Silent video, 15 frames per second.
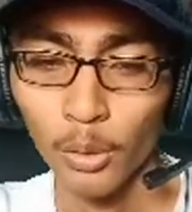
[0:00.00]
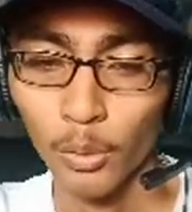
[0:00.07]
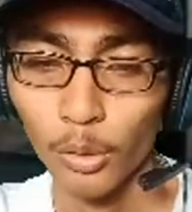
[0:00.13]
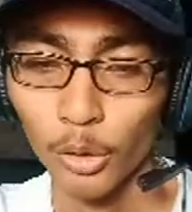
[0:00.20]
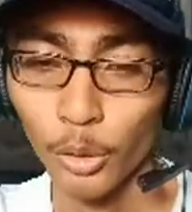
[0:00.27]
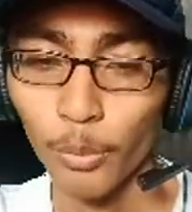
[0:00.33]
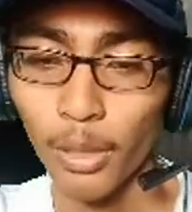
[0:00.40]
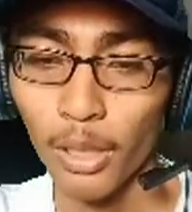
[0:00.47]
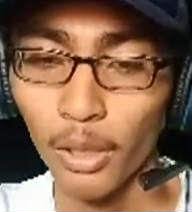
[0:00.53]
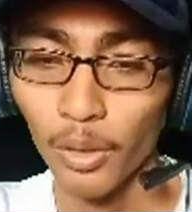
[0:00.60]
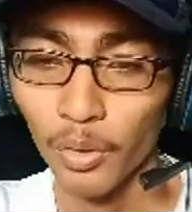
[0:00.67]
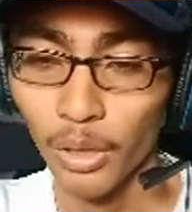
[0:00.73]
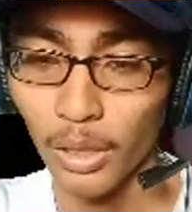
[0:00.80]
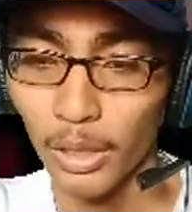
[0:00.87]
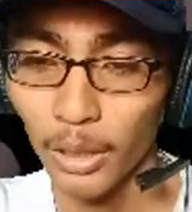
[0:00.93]
gue coba
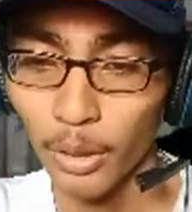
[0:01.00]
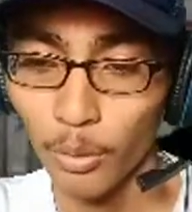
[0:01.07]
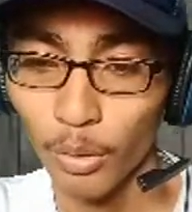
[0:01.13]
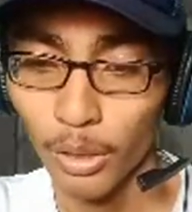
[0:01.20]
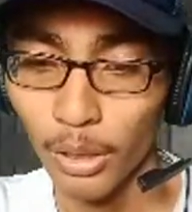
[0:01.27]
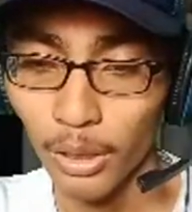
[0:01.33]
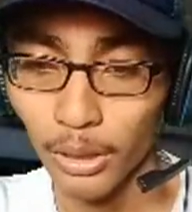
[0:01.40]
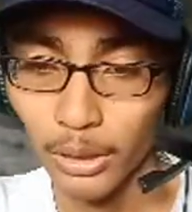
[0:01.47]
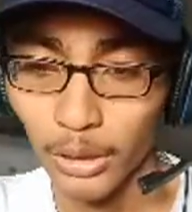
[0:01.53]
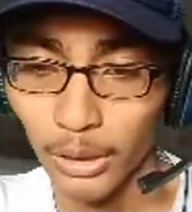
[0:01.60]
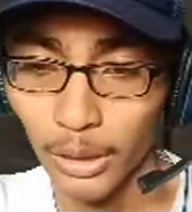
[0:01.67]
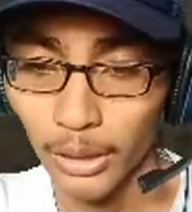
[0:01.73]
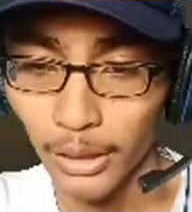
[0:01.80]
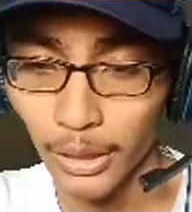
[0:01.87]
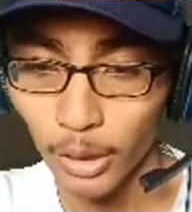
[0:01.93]
kalau enggak ya gue uh,
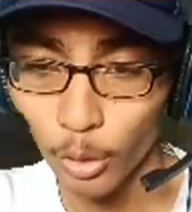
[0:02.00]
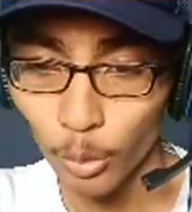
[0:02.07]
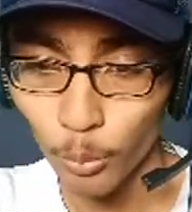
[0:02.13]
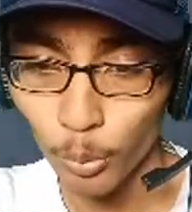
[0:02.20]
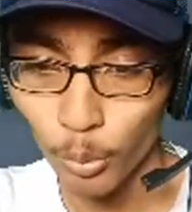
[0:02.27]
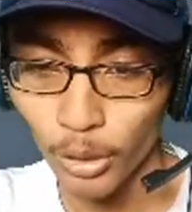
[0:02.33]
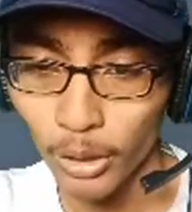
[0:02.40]
ganti kupluk